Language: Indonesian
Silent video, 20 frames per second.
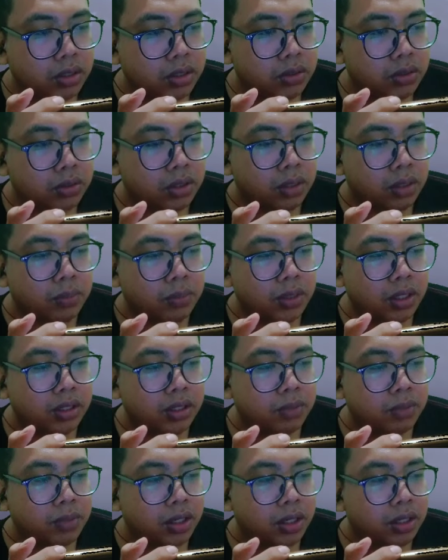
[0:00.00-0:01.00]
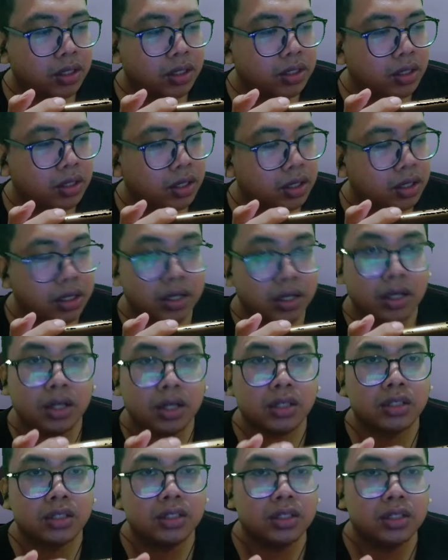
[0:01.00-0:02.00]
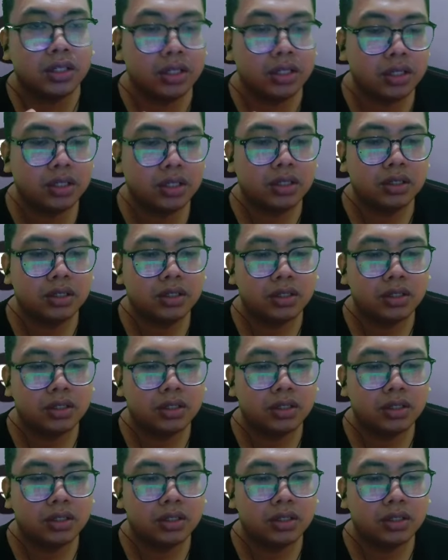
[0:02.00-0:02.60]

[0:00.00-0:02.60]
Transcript: tampilannya makin keren asli